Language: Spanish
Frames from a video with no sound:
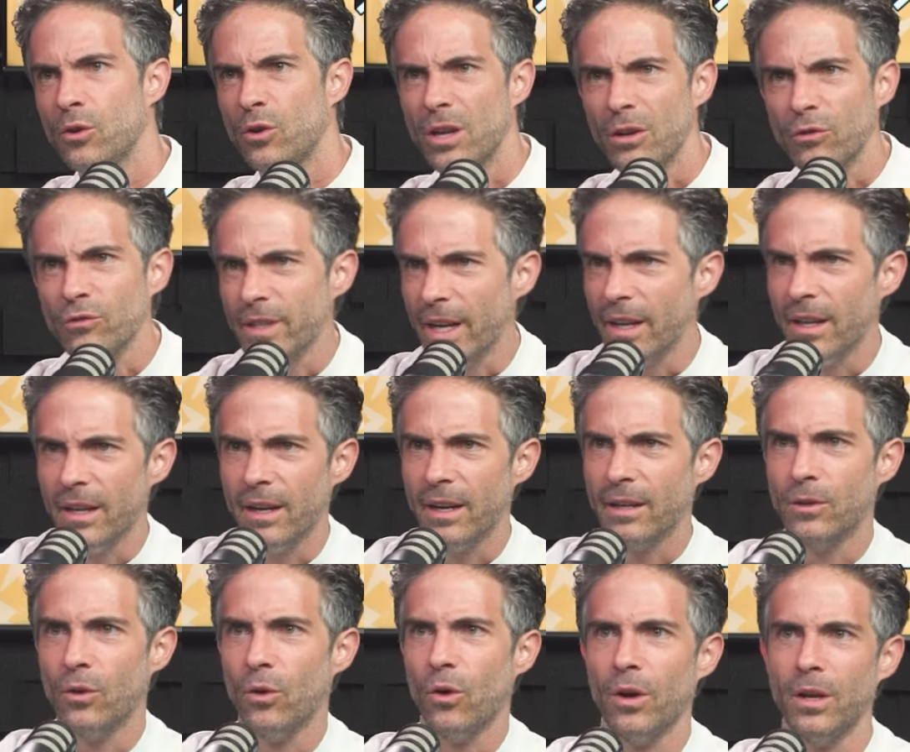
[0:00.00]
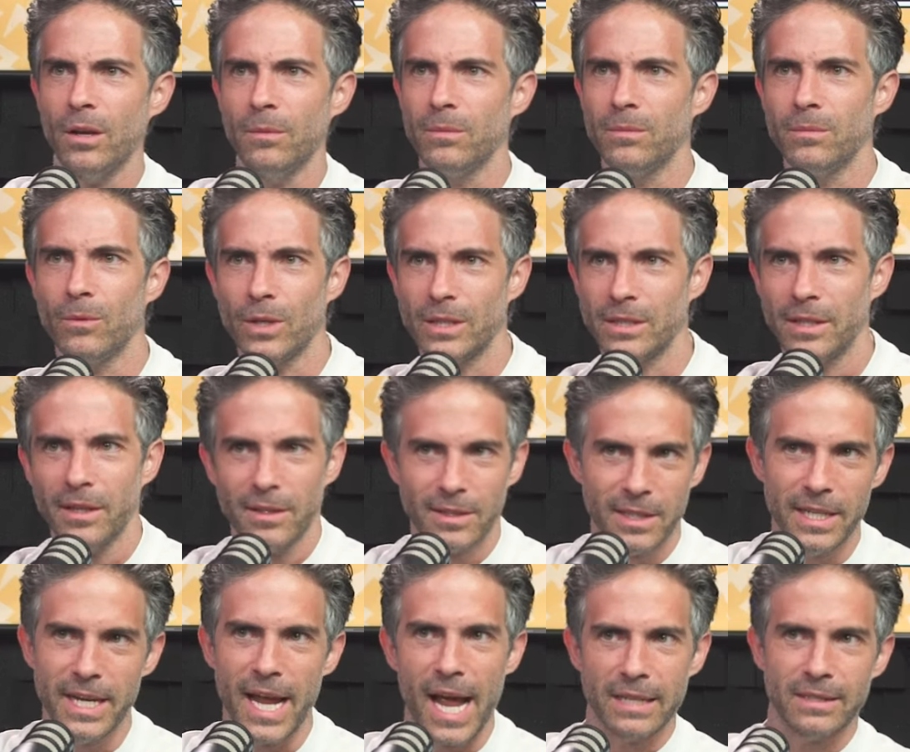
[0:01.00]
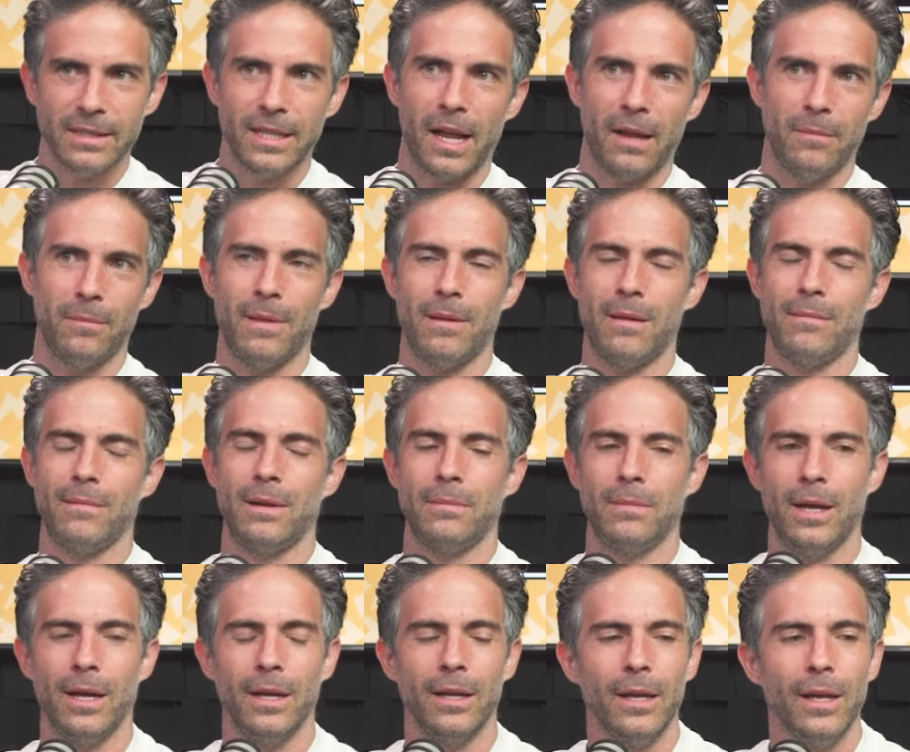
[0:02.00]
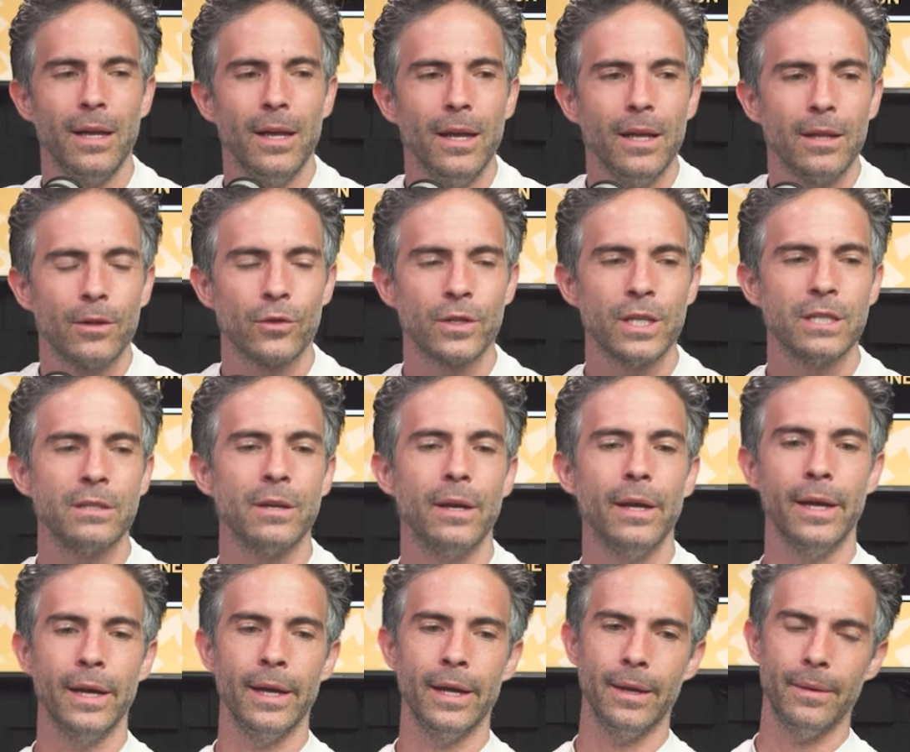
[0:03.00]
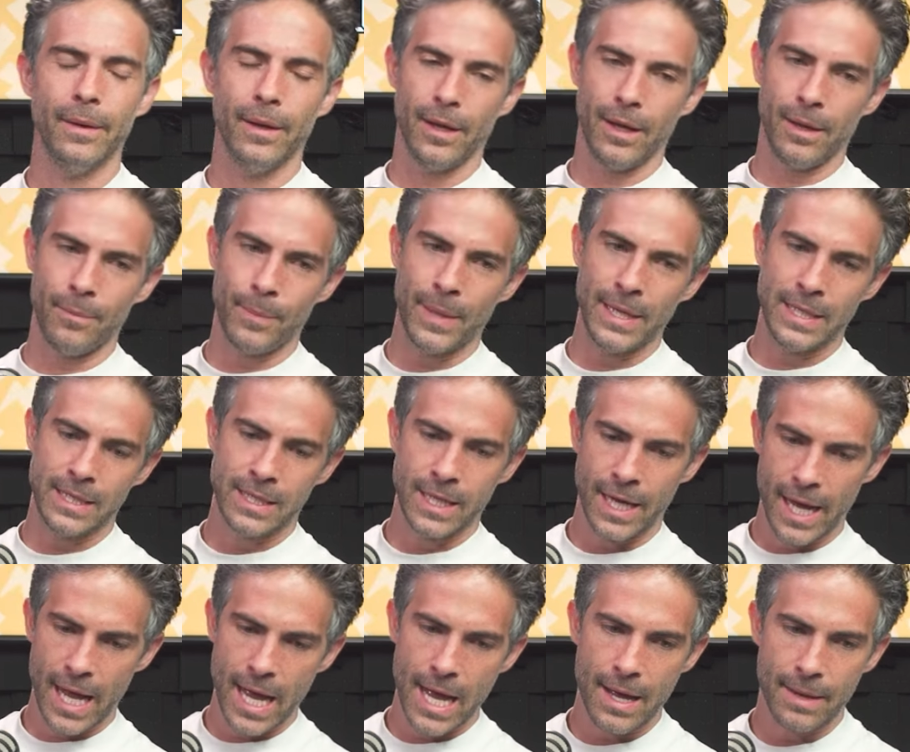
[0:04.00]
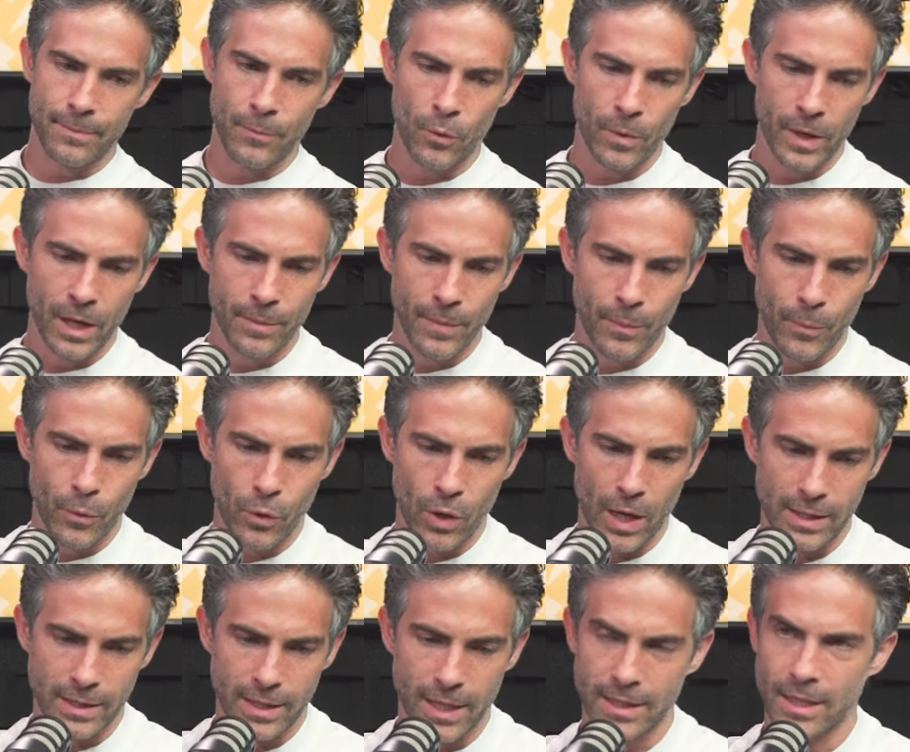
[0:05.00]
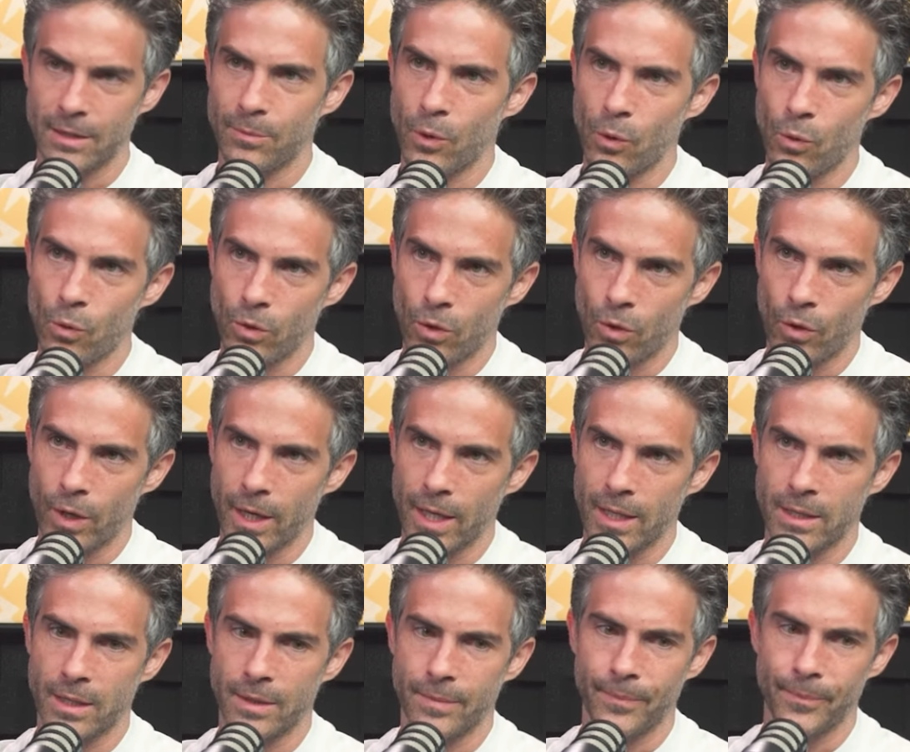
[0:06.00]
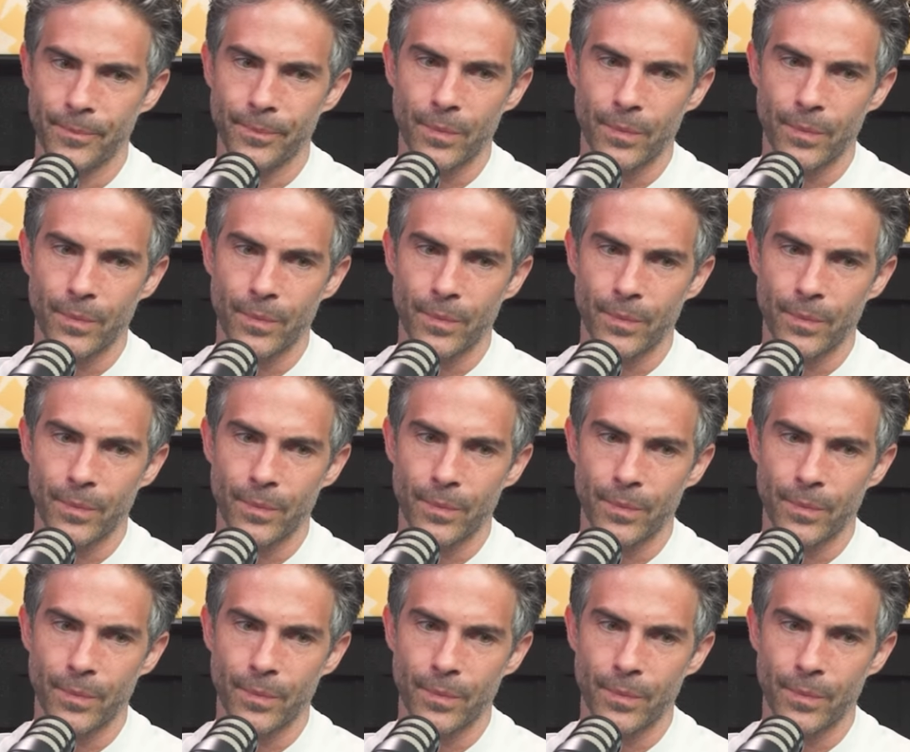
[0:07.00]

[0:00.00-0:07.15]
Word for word: quiero ser director y voy a ser cineasta, bla, bla, bla. Entonces eh, empecé a moverme por las casas productoras.